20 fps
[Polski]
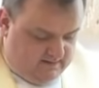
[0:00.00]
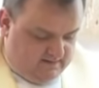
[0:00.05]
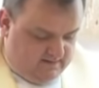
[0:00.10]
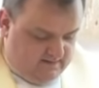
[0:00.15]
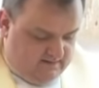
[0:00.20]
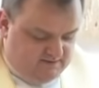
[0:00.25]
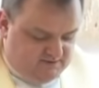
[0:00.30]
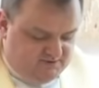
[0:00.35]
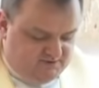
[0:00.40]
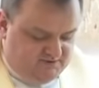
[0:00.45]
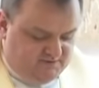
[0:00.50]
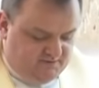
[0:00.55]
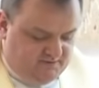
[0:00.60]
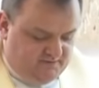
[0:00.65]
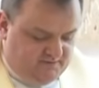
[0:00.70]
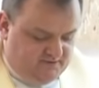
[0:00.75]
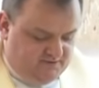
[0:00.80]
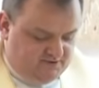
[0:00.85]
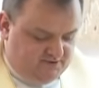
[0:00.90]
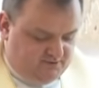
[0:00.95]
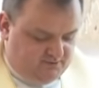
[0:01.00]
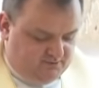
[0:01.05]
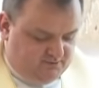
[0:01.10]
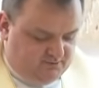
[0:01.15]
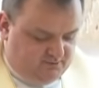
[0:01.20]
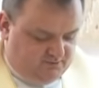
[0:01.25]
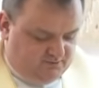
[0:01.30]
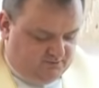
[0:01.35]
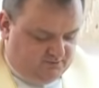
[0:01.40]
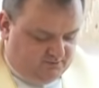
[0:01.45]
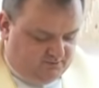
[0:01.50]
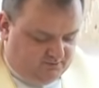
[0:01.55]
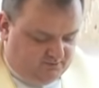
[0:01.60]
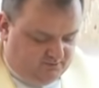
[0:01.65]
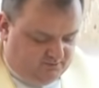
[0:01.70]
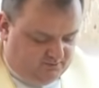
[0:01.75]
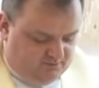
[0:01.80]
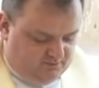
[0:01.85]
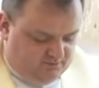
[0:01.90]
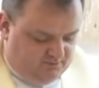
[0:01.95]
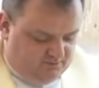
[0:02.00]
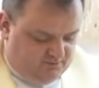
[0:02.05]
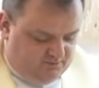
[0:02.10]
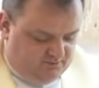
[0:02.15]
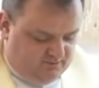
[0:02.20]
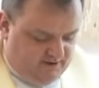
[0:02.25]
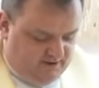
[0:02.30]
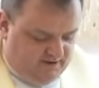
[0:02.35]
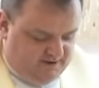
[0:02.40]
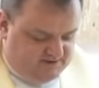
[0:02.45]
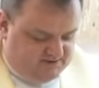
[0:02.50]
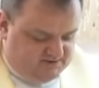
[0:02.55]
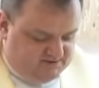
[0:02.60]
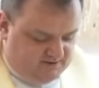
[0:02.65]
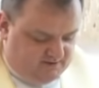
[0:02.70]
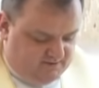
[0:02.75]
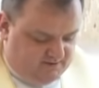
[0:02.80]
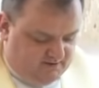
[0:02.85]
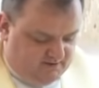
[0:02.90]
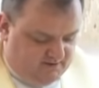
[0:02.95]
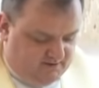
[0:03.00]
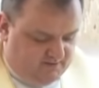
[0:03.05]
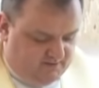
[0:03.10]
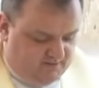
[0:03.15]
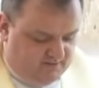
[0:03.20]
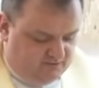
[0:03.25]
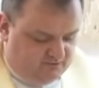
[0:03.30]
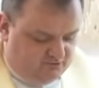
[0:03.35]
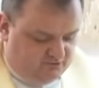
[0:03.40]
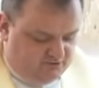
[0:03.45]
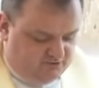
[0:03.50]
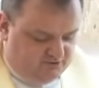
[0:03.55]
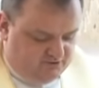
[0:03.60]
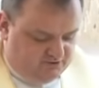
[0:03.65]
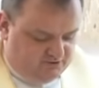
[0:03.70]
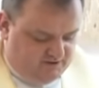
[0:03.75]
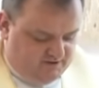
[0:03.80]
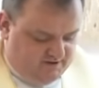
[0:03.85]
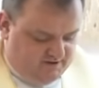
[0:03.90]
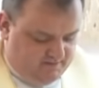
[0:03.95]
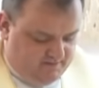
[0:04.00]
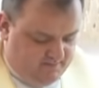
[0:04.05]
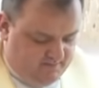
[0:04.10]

Jezus powiedział do ludu, ja jestem chlebem życia.